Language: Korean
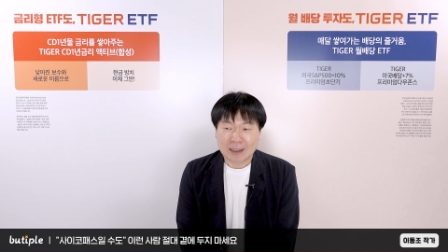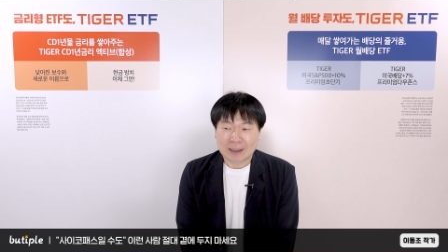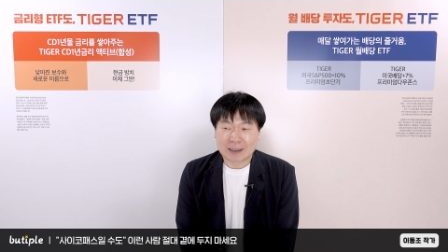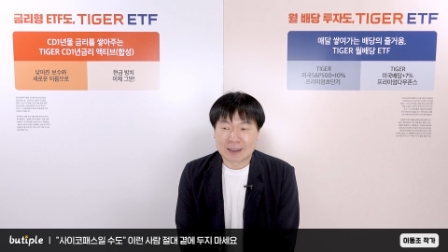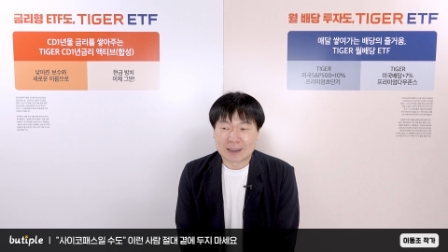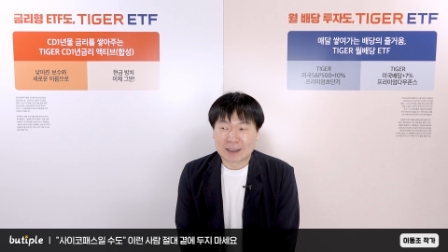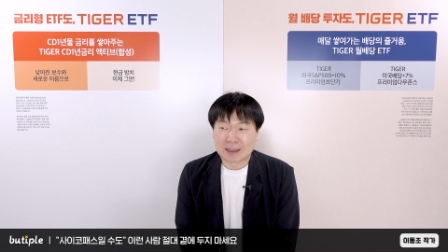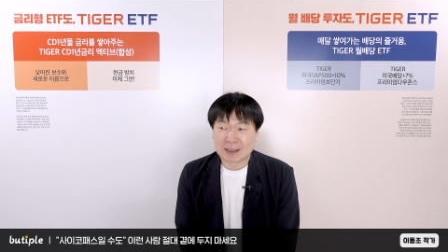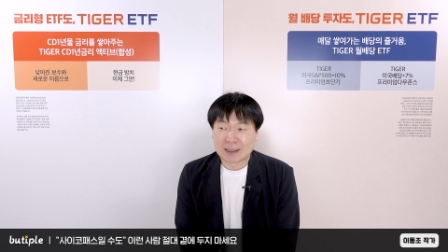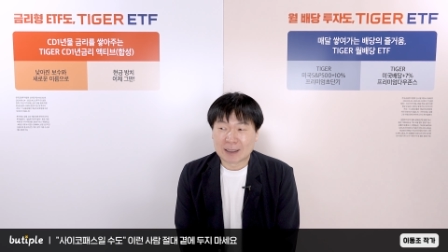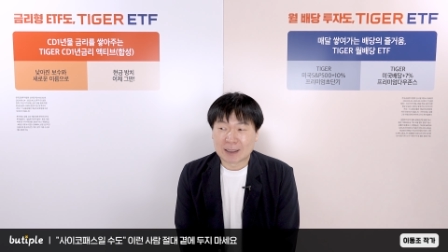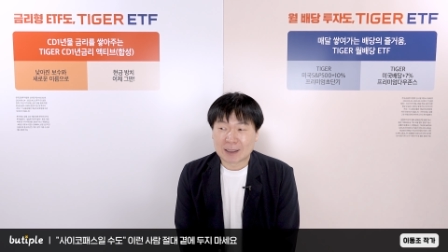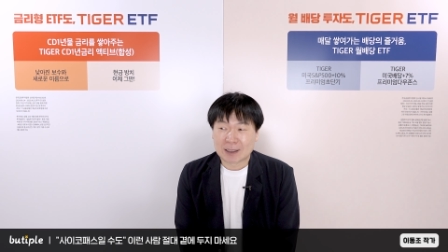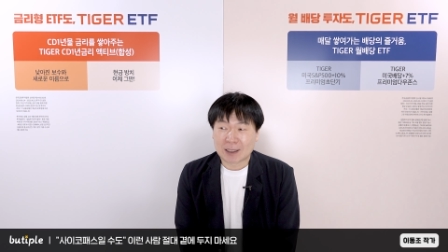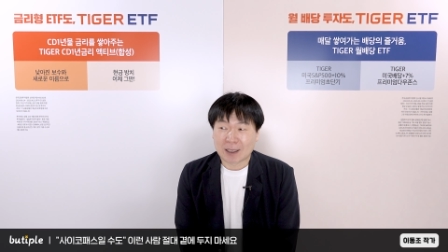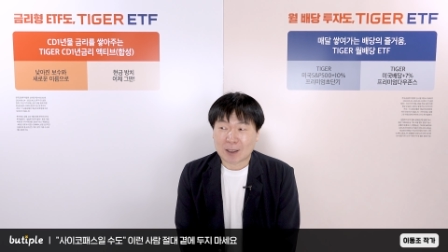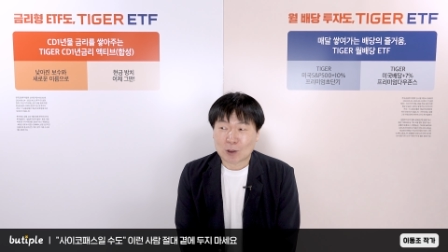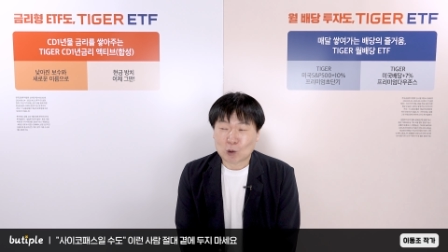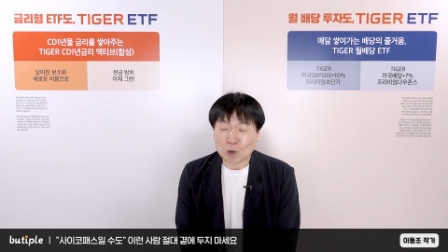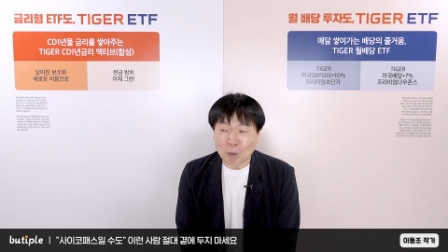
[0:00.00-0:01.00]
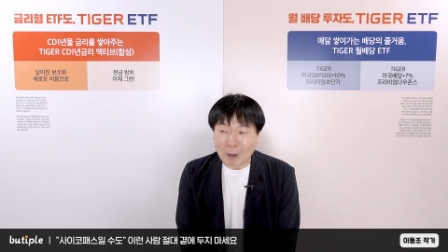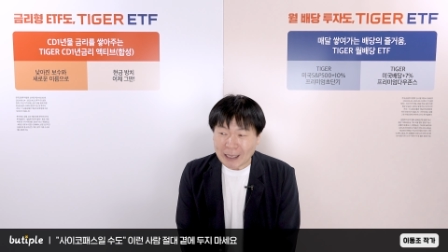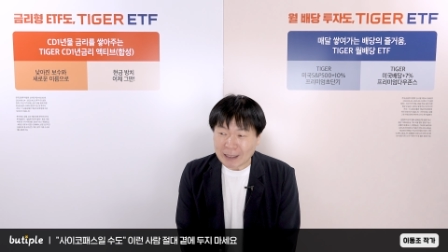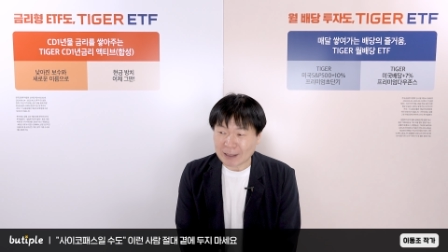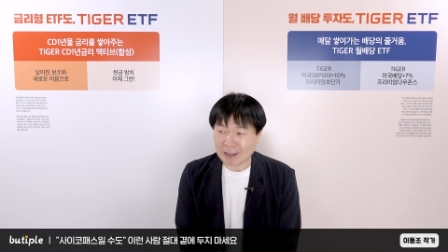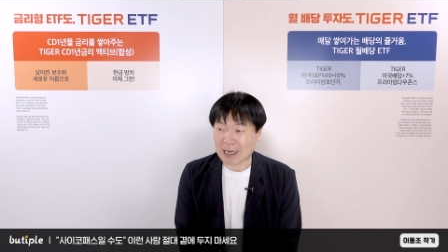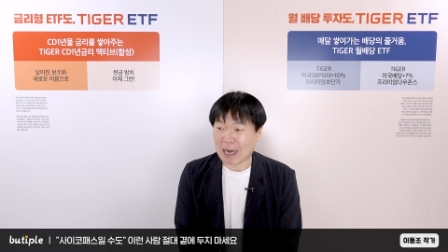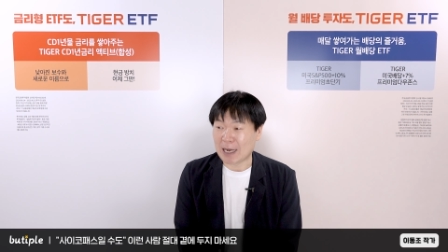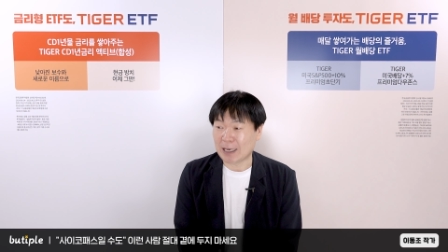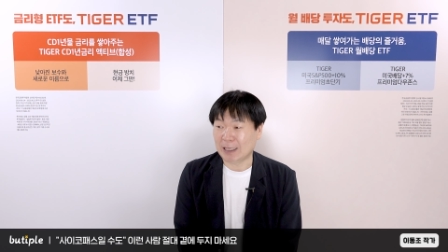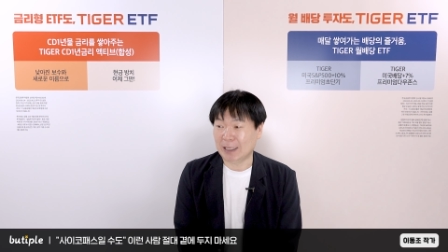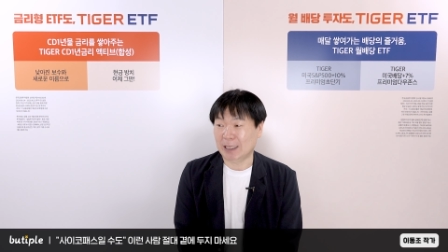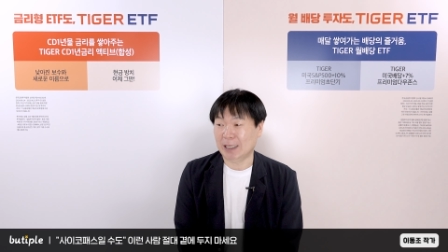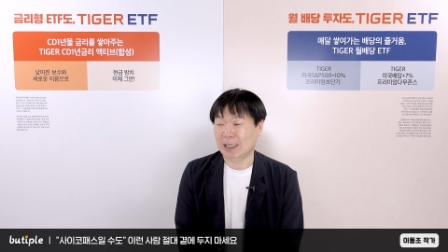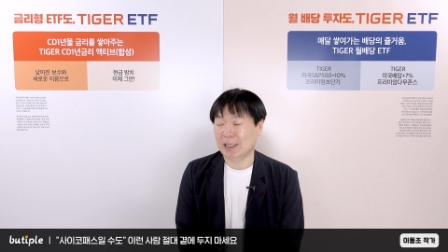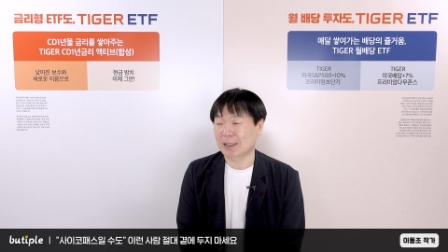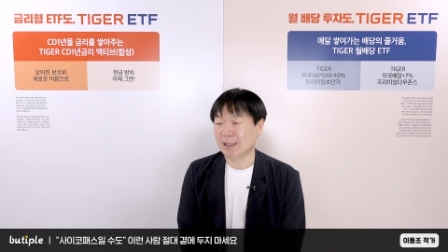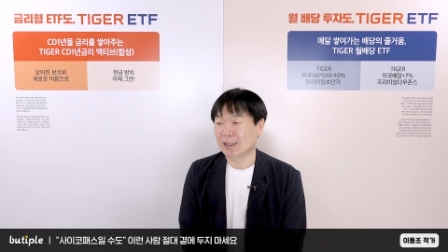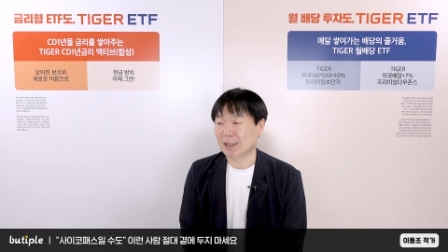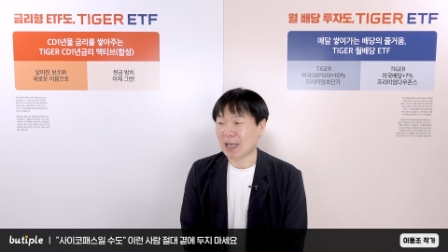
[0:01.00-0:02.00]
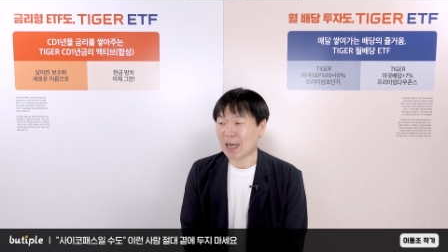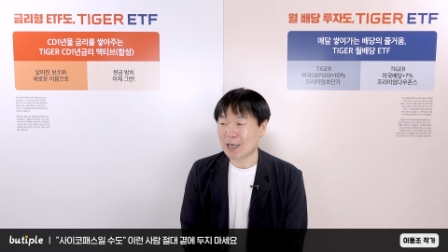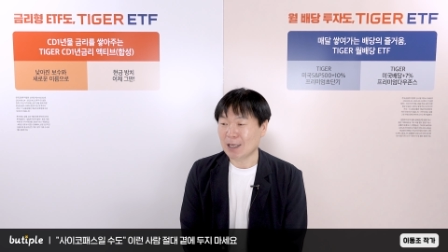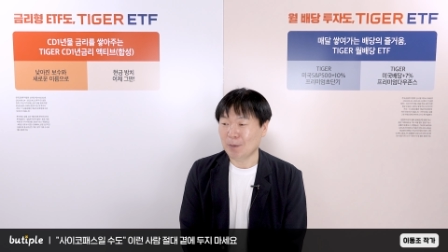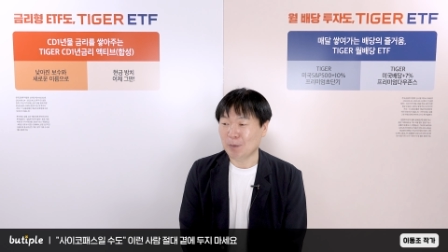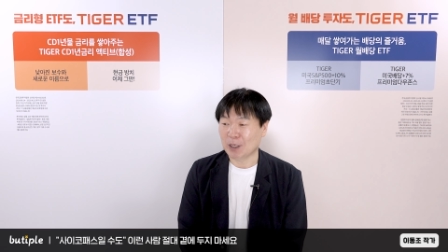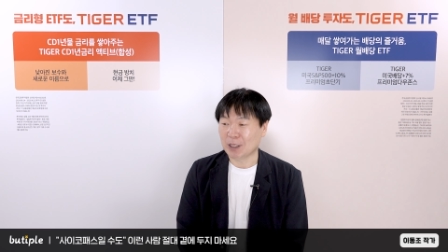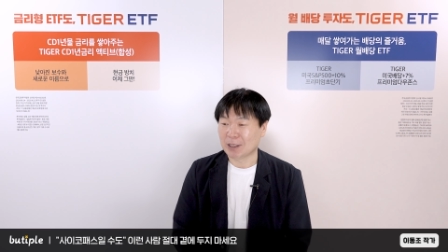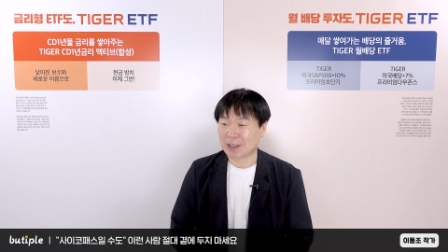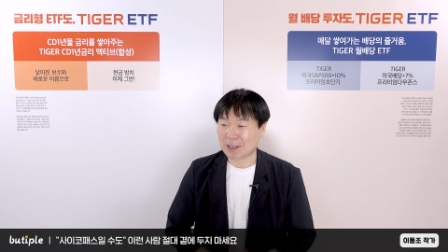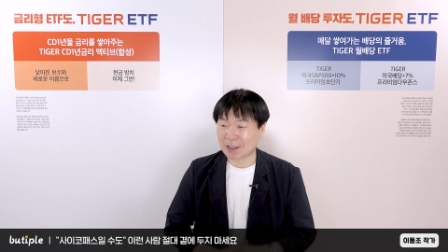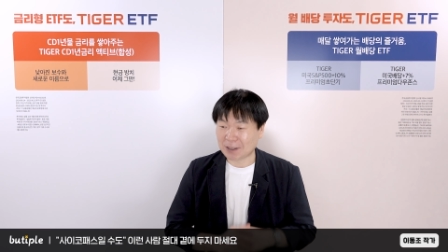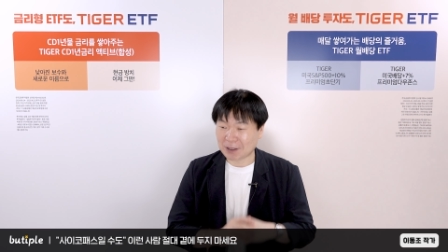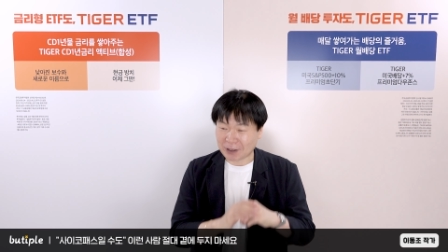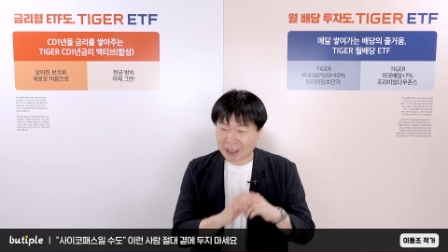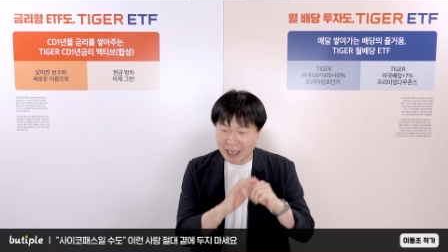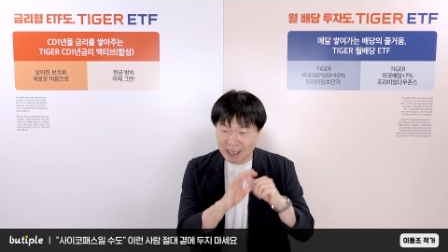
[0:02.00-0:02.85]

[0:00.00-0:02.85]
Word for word: 어, 제가 수많은 강의를 다니면서